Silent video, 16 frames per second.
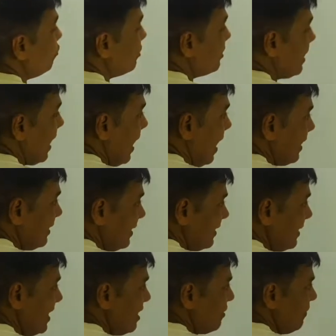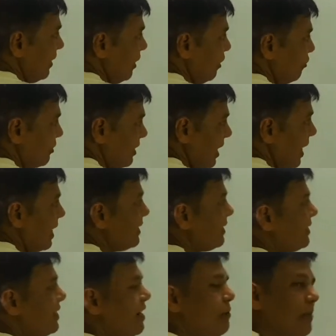उसका एडजेसेंट वाला उसका
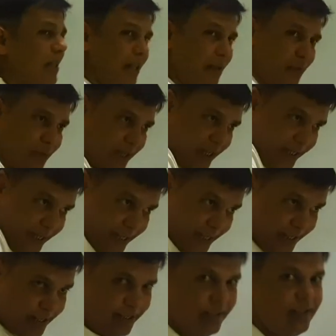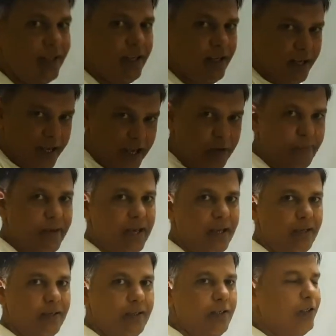एडजेसेंट मतलब उसके जस्ट नियर बाय